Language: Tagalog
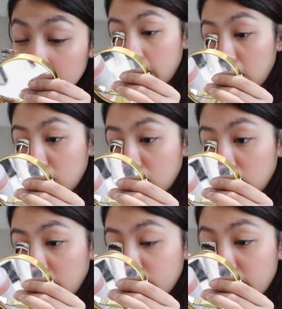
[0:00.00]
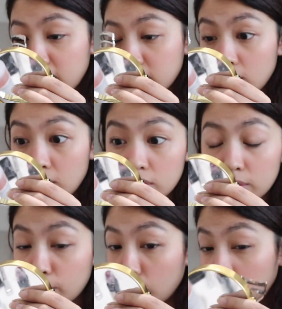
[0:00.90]
parang it makes you look
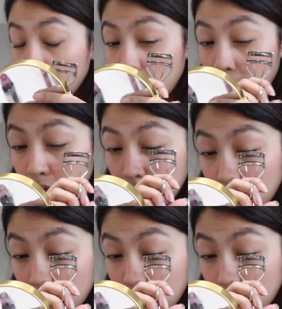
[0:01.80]
more awake.